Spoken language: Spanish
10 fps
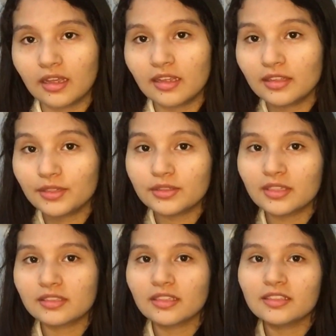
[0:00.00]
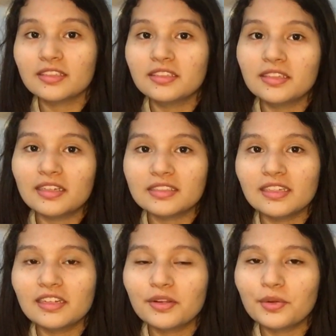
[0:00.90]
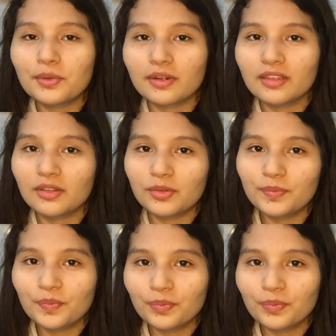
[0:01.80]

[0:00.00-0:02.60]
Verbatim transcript: Entonces necesitaba salir corriendo